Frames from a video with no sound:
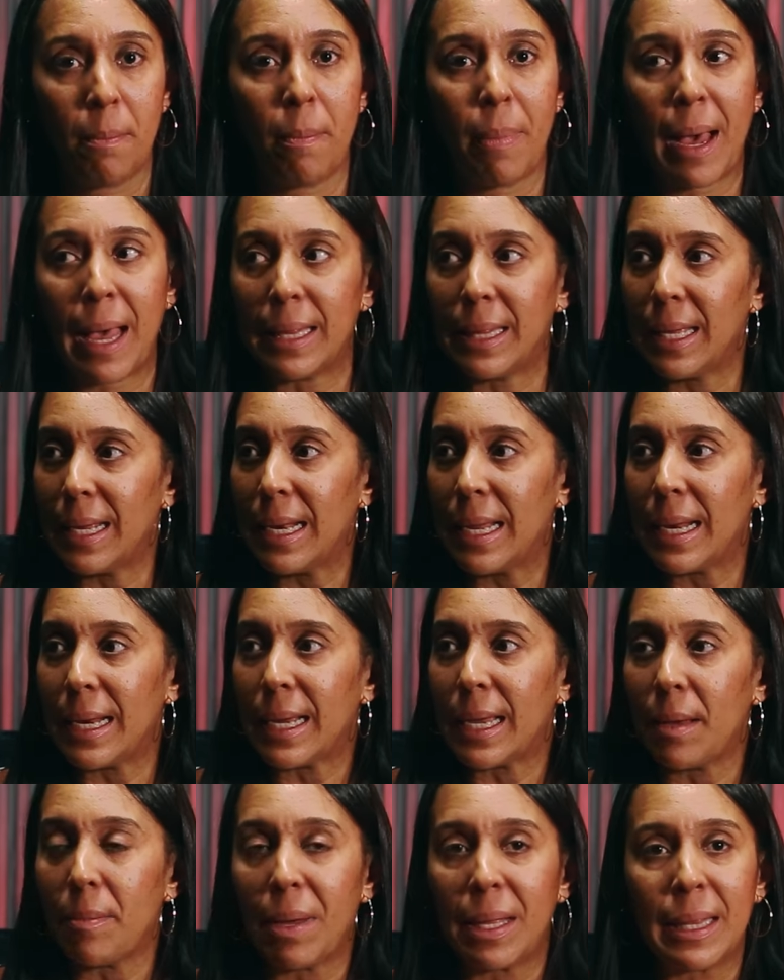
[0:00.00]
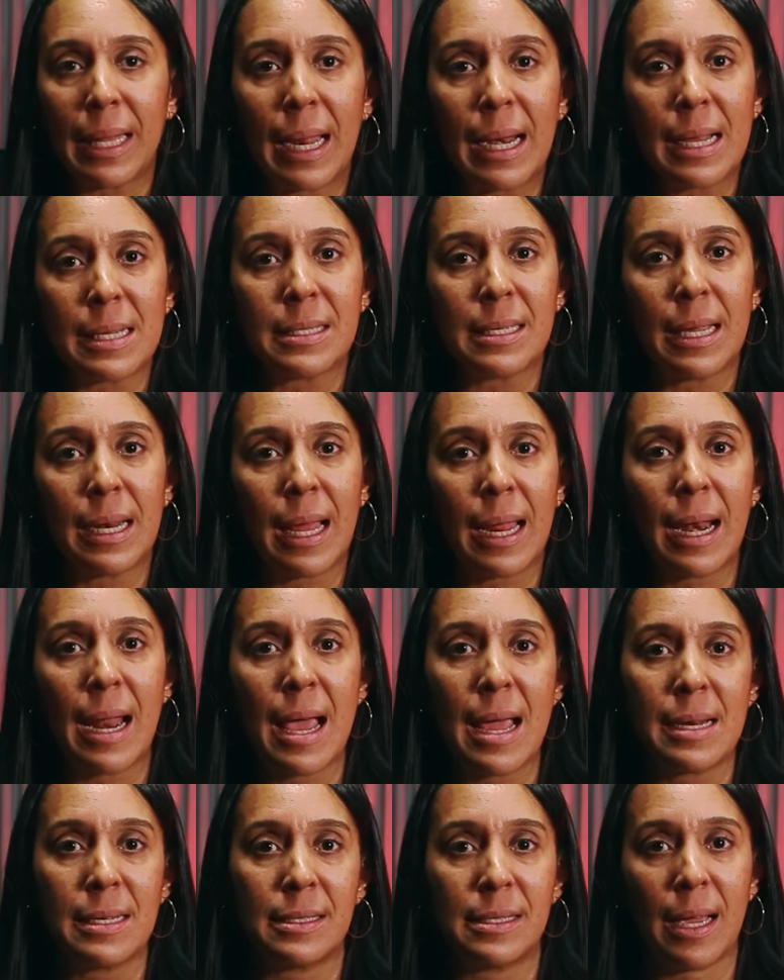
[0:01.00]
Va a tener que mandarle a hacer el
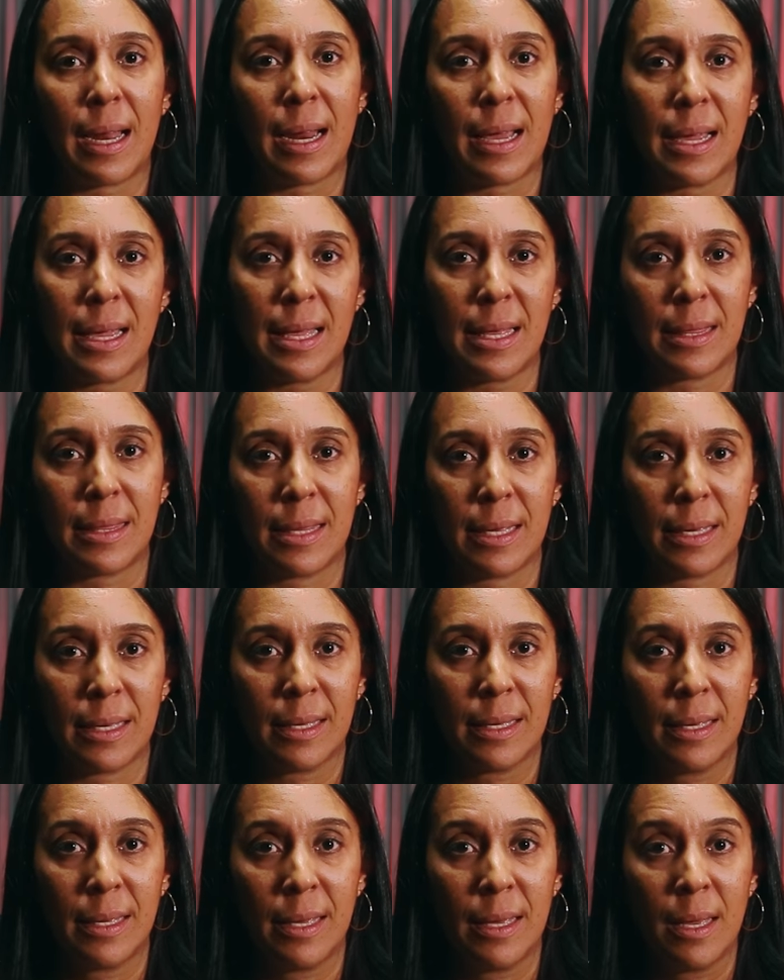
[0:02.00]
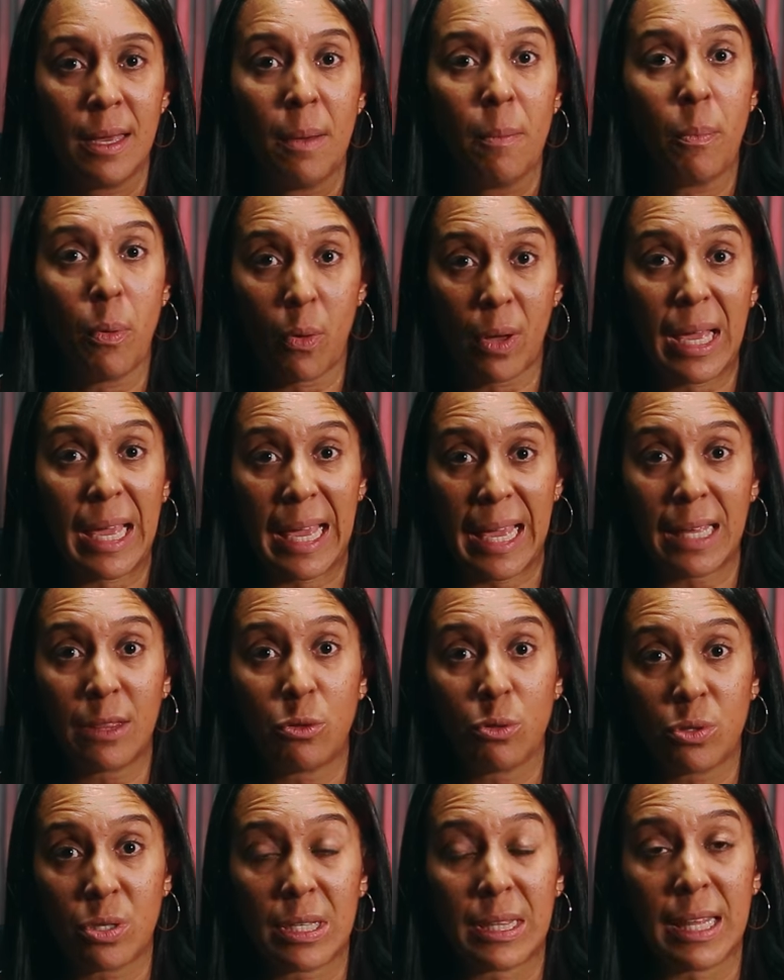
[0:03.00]
análisis a la gente. Porque
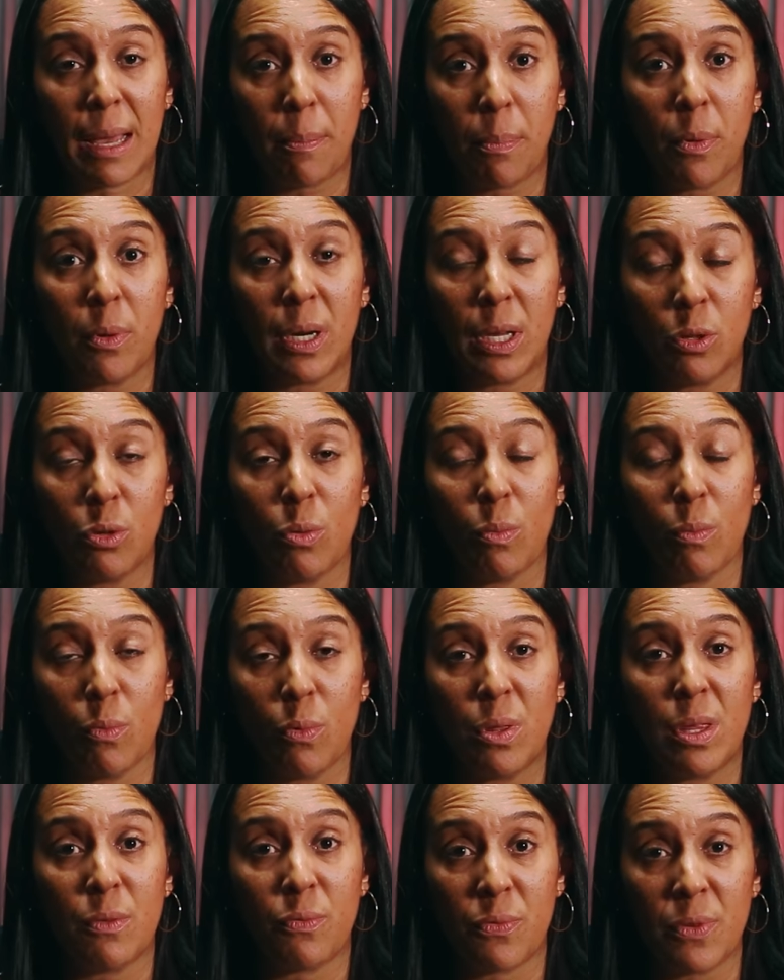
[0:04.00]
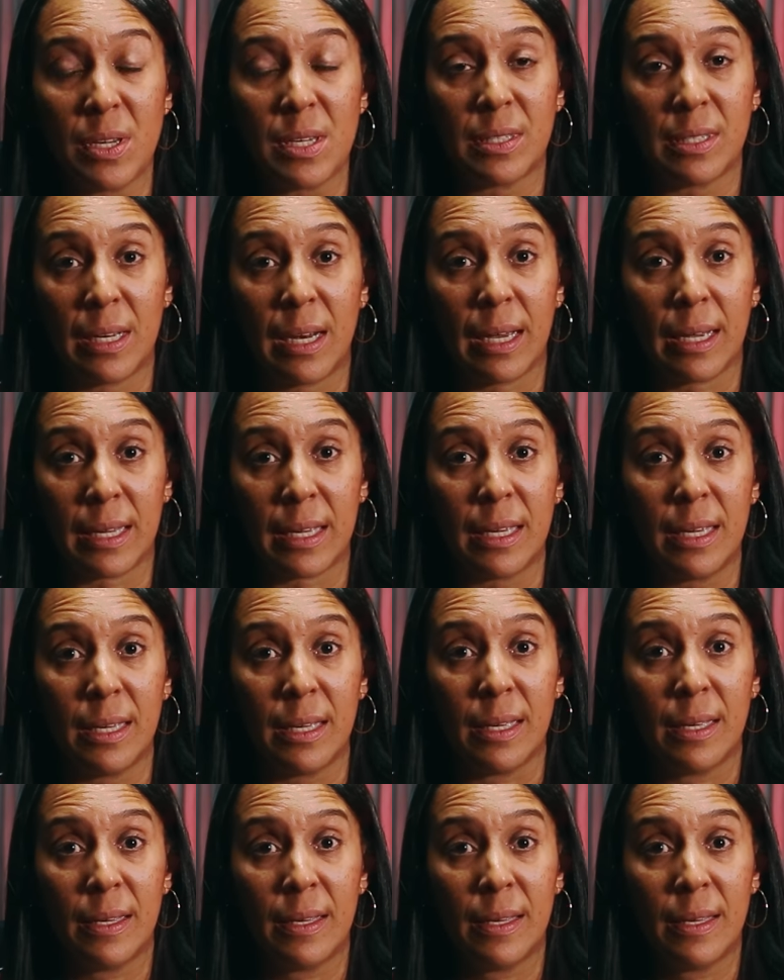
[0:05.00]
esto se está poniendo muy difícil aquí.